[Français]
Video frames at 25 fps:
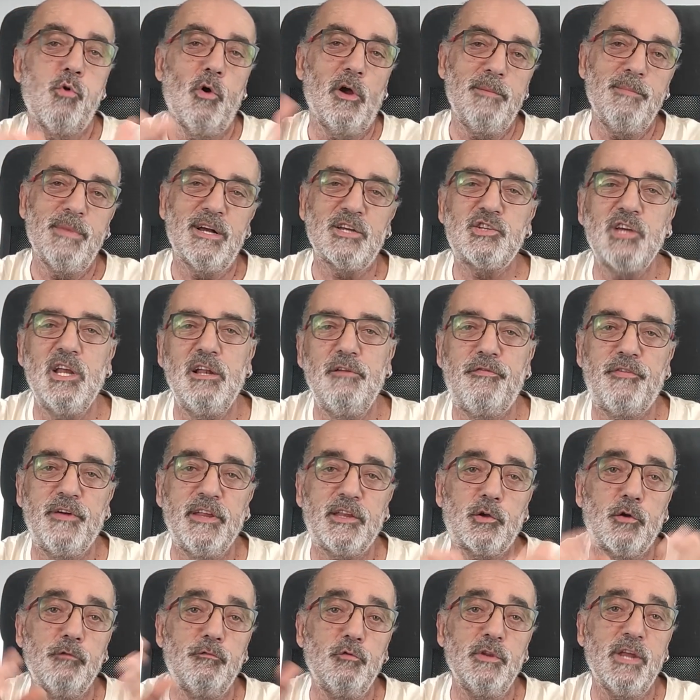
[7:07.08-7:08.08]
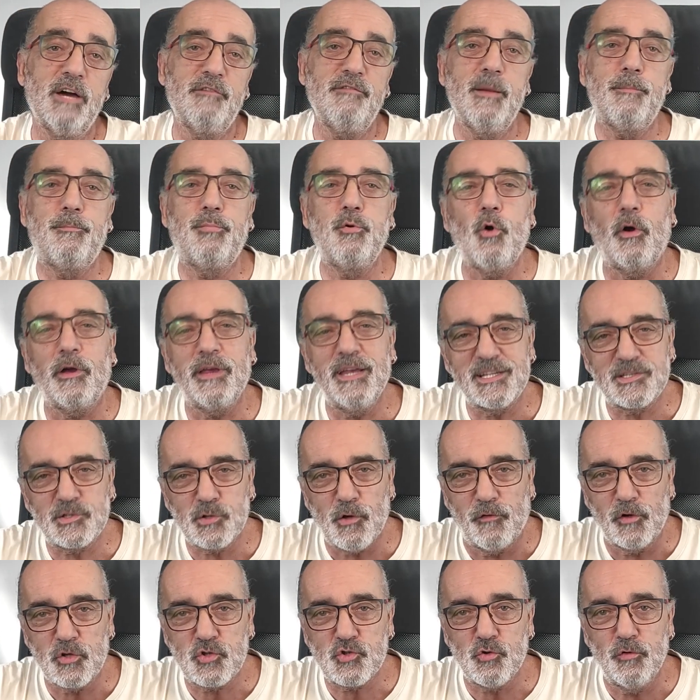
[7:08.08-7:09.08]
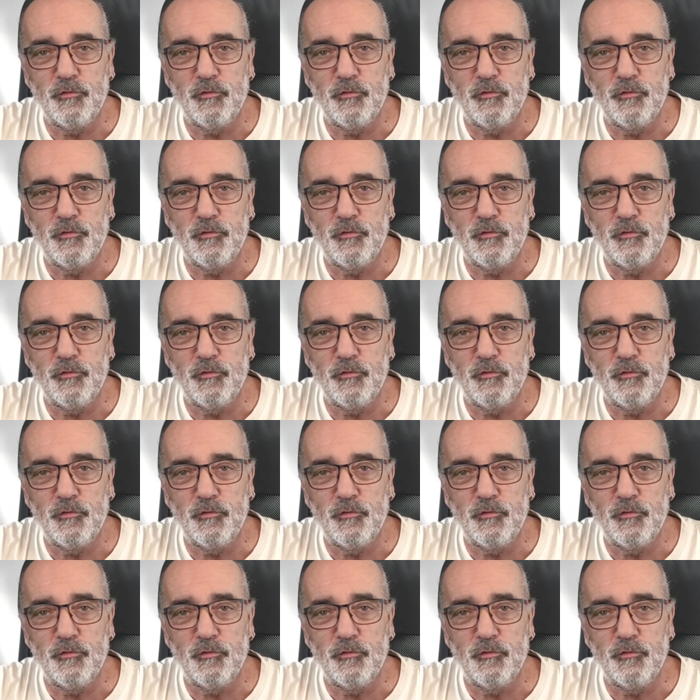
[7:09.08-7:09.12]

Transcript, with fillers: pour imaginer le fait que vous n'avez plus rien sur votre